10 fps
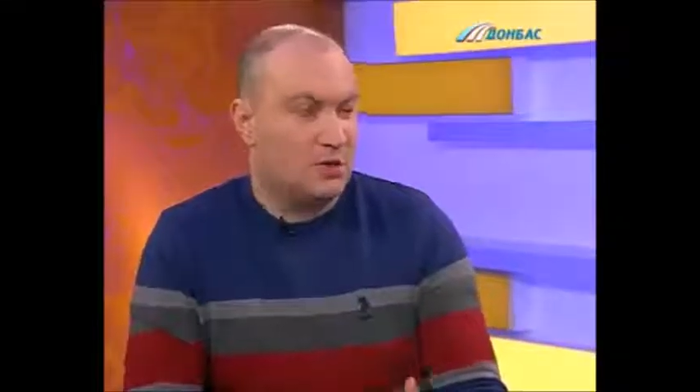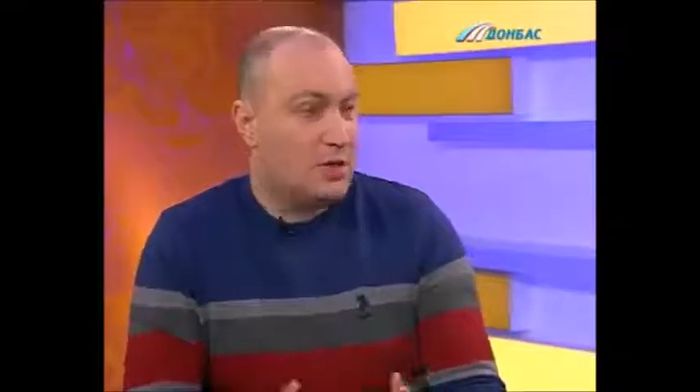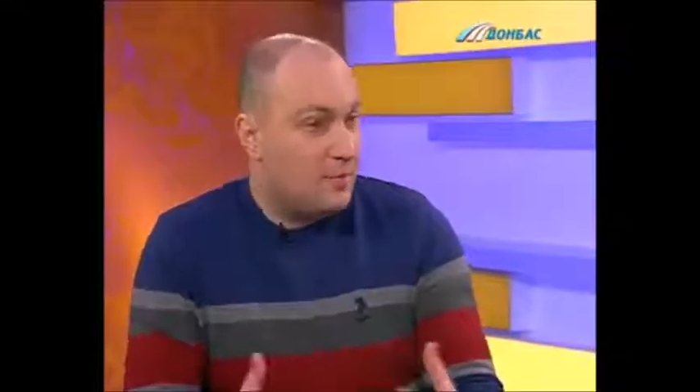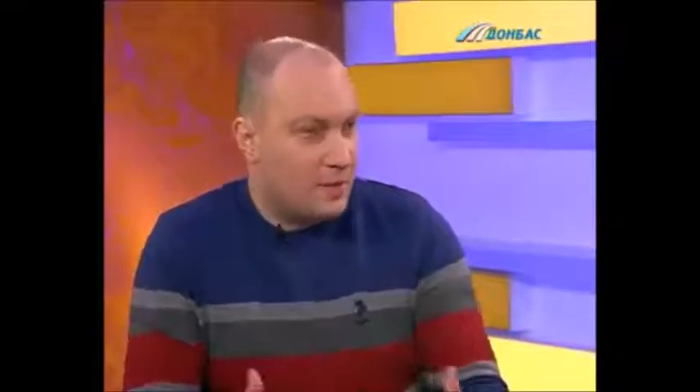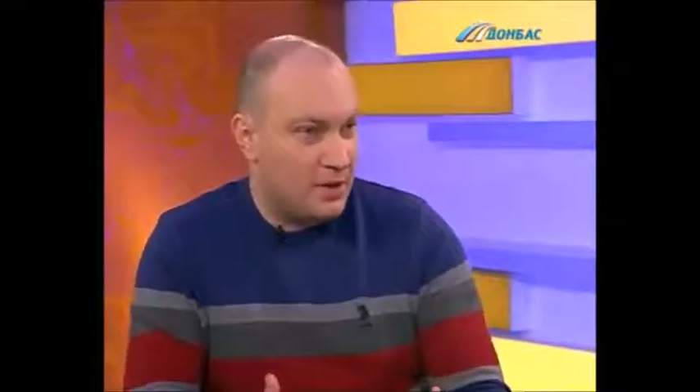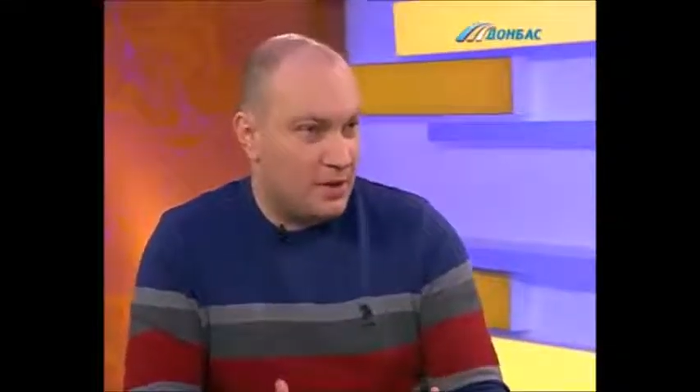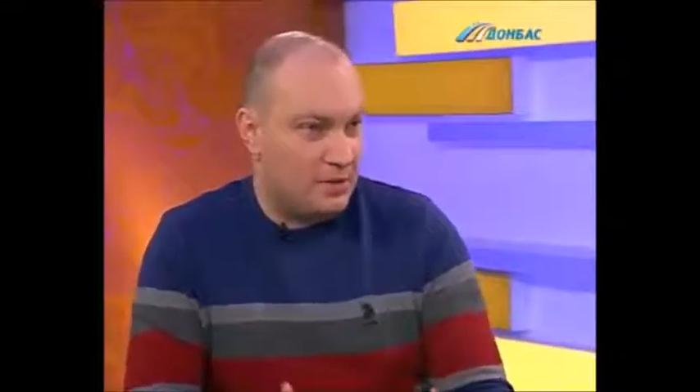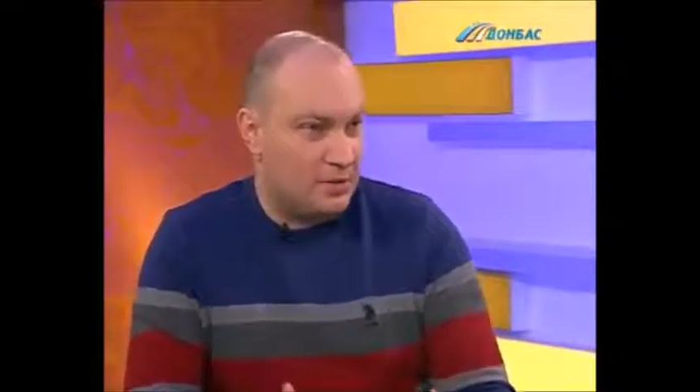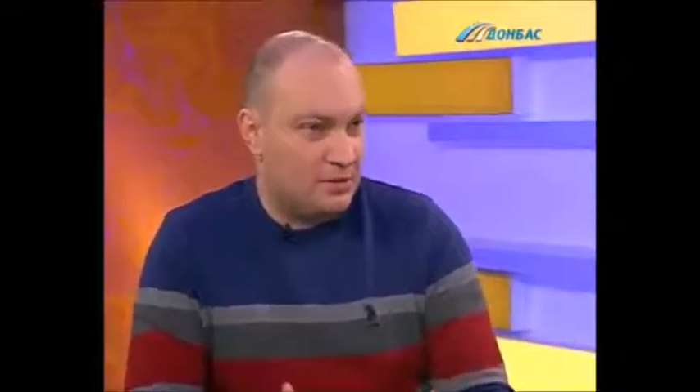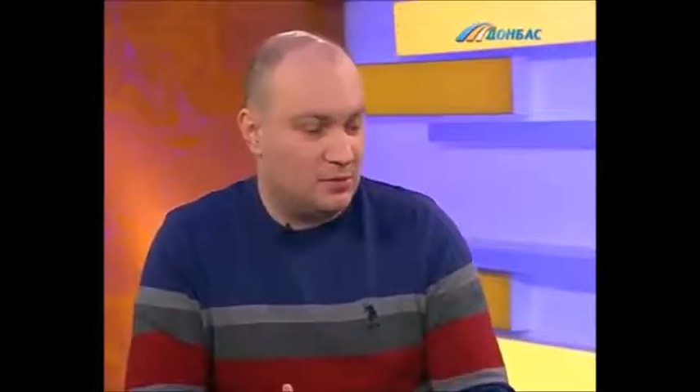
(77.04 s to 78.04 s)

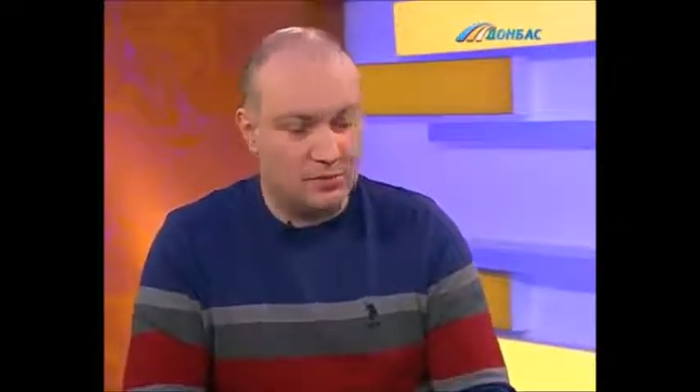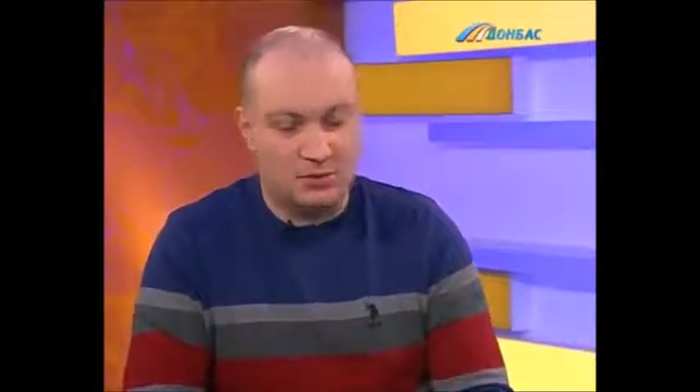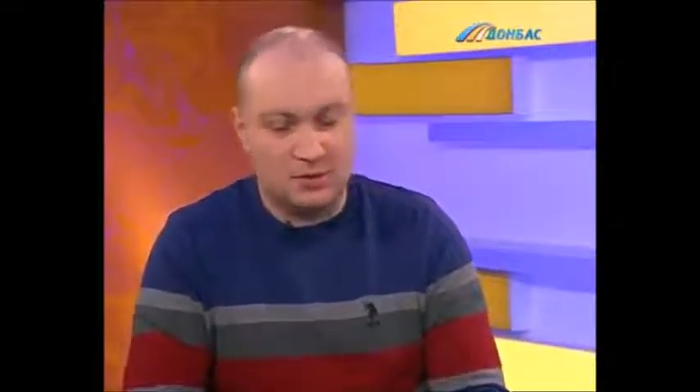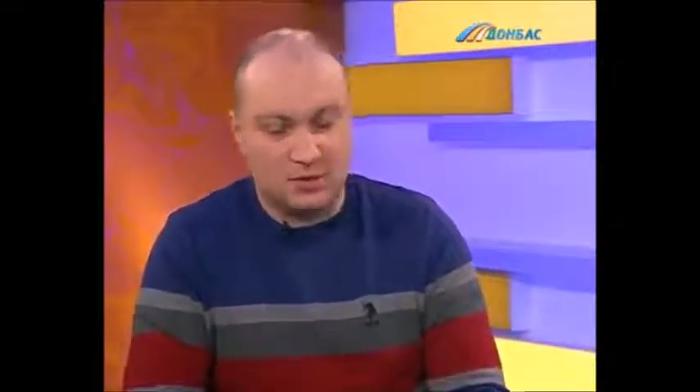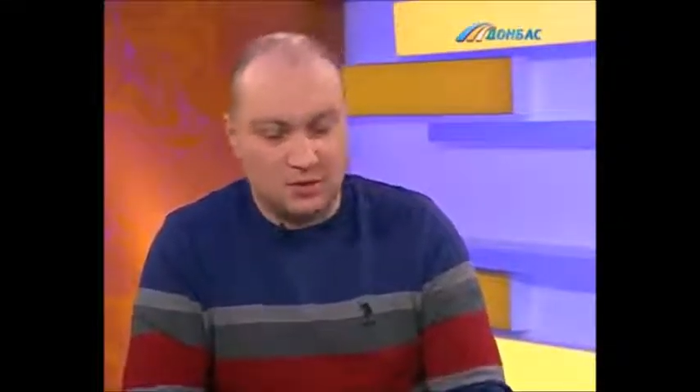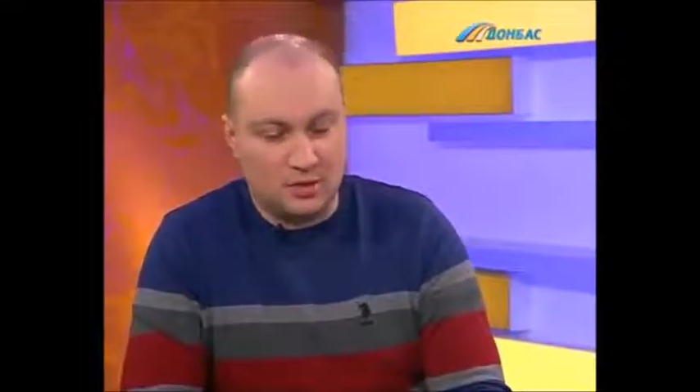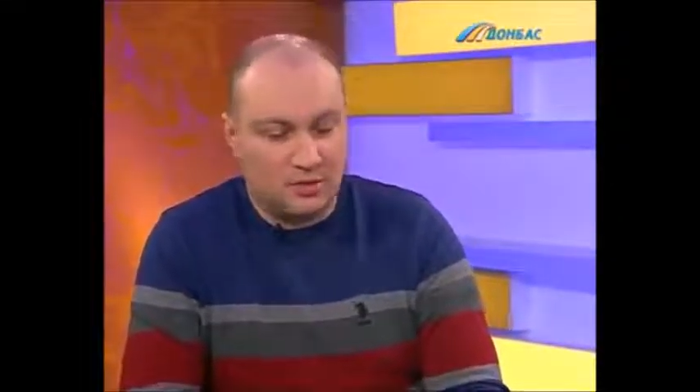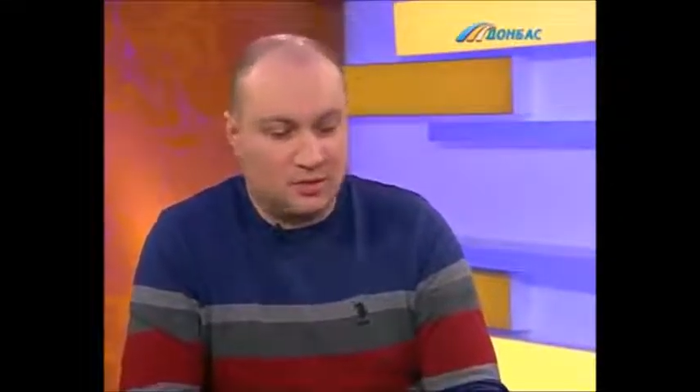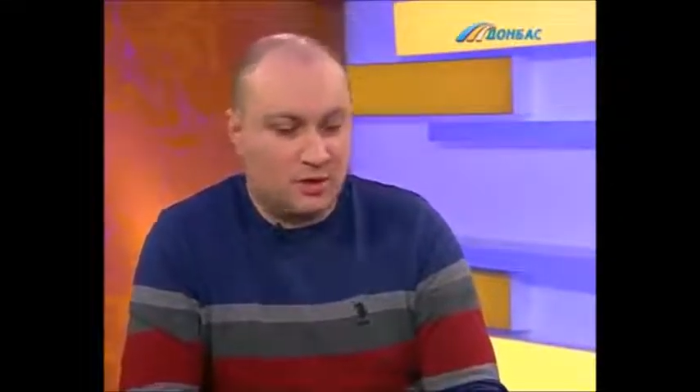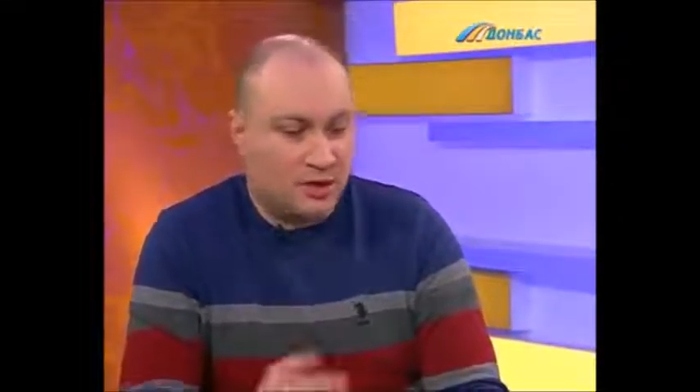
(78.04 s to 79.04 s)
непонятным. То есть э,